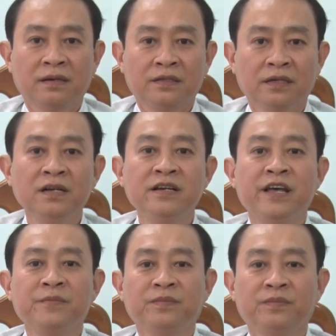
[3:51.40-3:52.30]
xử lý
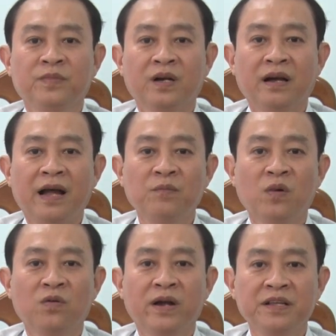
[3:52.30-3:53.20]
nghiêm cán
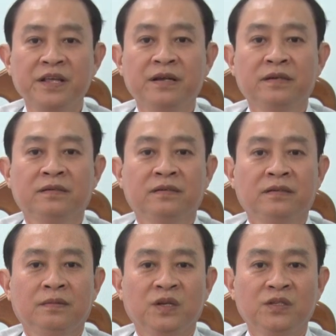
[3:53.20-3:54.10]
bộ đảng viên
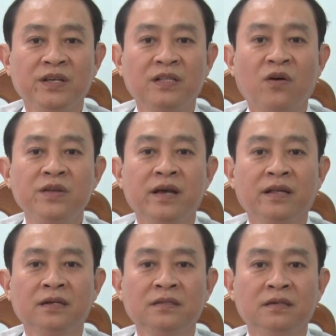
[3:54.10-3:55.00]
suy thoái
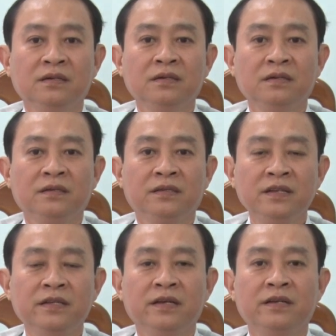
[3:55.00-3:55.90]
về tư tưởng
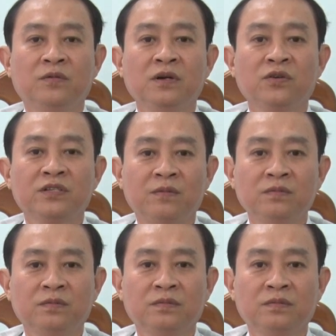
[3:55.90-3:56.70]
chính trị đạo đức lối sống